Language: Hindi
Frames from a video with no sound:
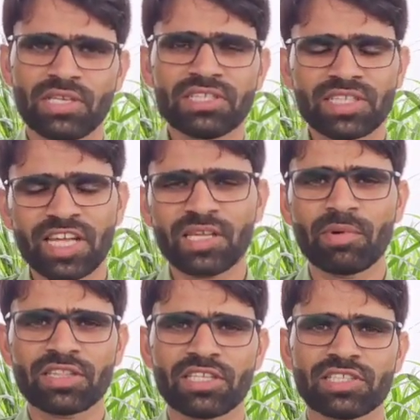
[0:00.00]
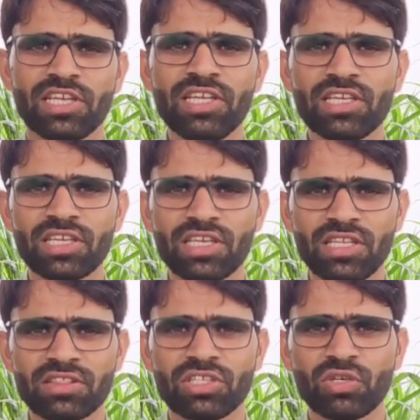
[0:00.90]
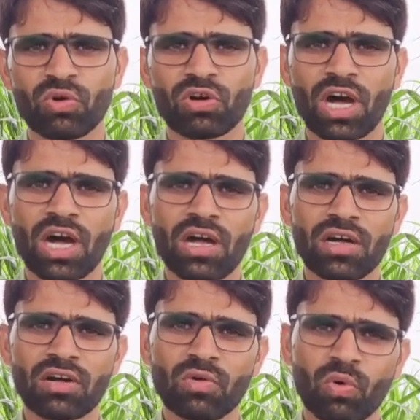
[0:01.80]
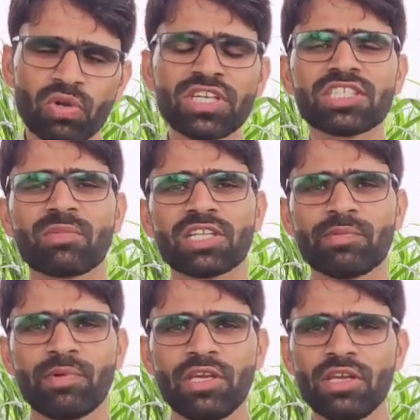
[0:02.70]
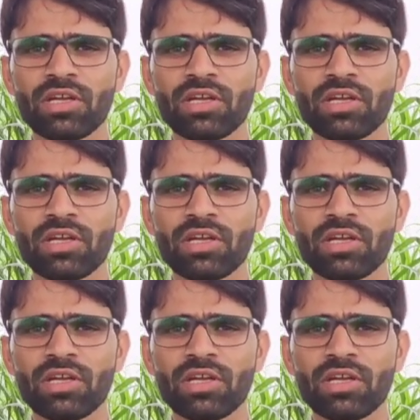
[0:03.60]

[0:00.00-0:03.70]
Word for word: इस तरह की बातें चली कि तीनों का गुर्जर समाज भी